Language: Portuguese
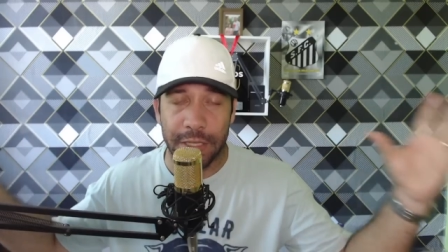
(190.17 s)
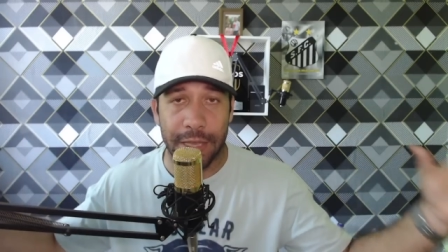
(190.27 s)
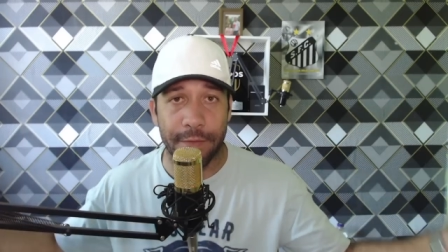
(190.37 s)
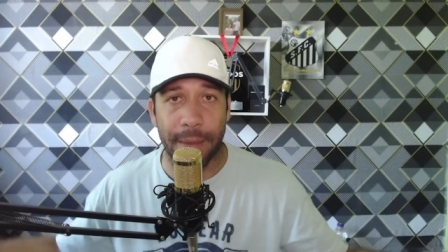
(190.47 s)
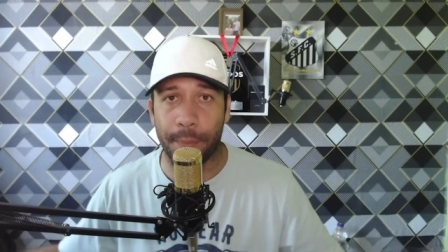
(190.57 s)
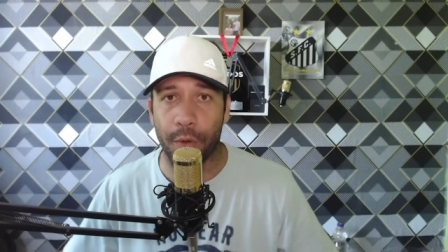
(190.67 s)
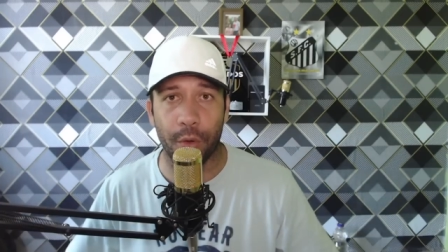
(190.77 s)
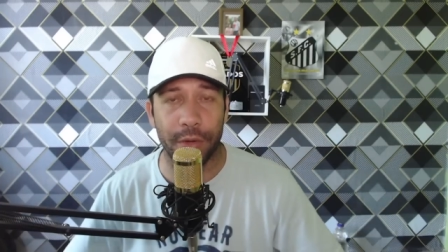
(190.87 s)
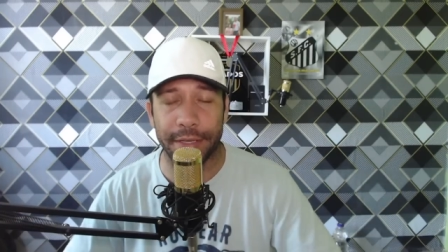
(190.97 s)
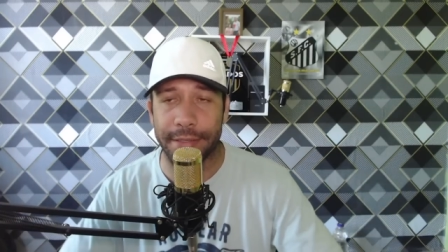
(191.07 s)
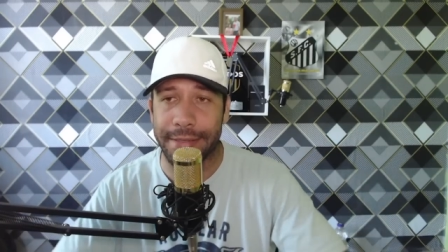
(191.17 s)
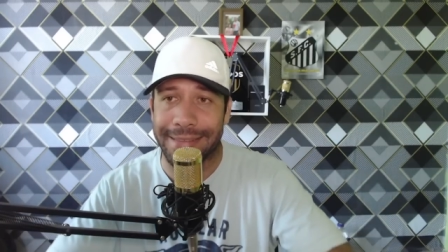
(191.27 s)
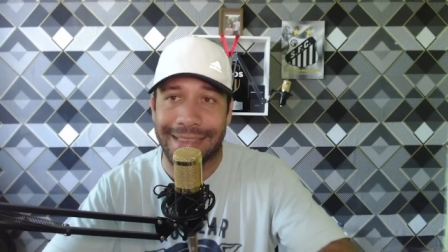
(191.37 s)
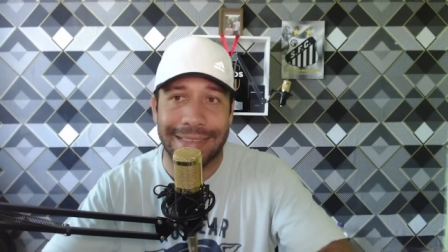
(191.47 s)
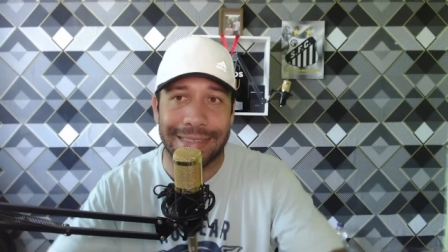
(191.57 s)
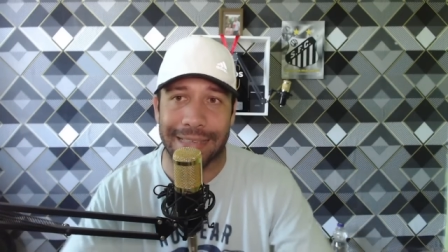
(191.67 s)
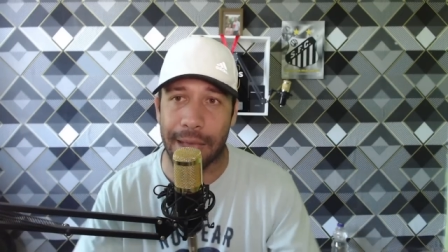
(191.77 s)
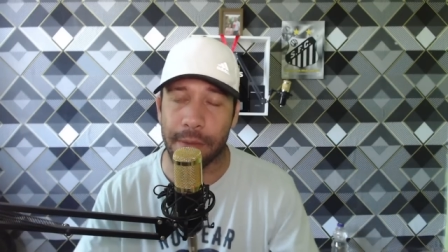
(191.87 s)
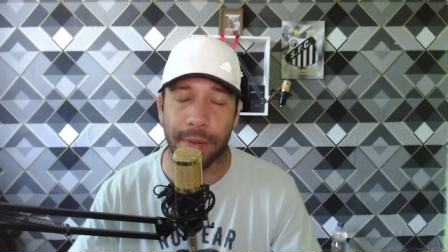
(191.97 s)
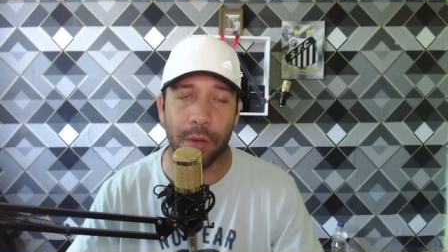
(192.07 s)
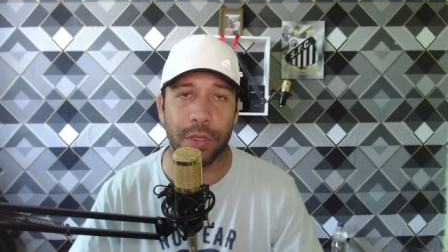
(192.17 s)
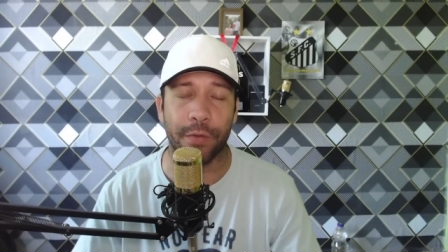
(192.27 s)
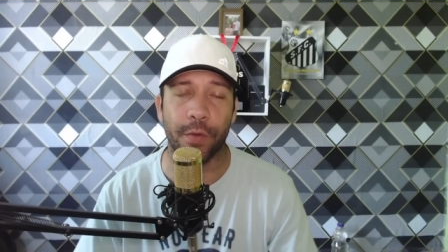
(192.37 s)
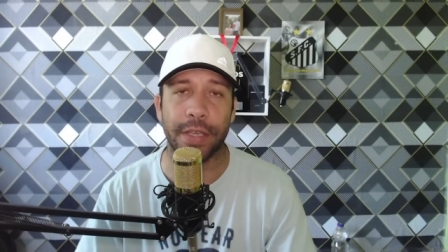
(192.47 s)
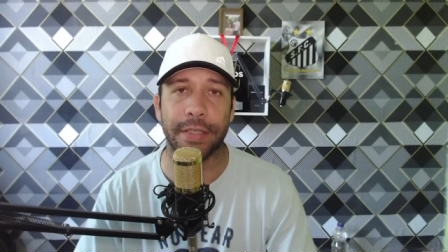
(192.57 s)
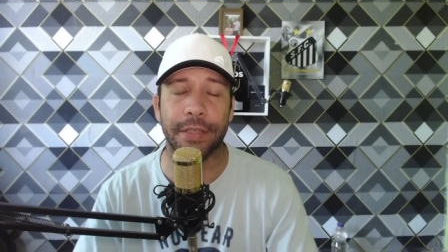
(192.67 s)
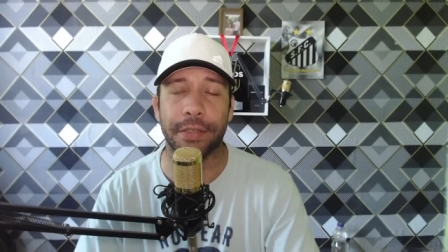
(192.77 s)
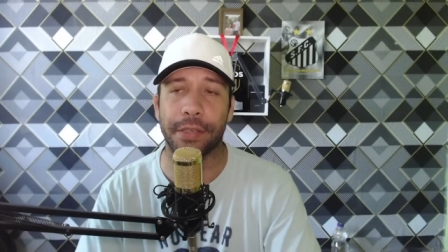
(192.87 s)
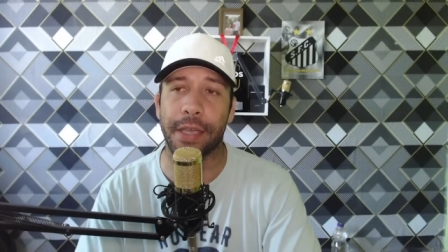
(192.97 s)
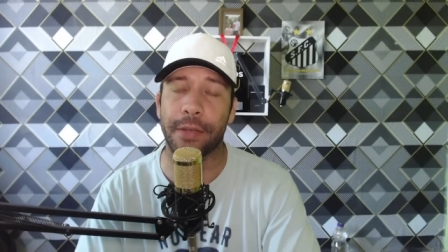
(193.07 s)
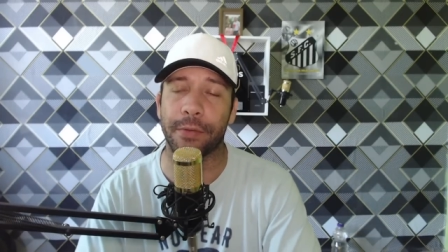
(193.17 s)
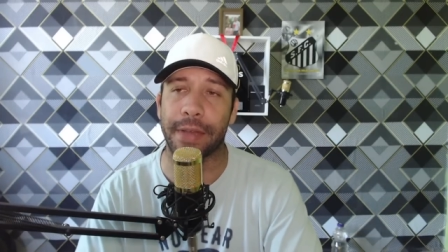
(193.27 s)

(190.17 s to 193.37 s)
evaporou, ninguém sabe para onde foi esse dinheiro,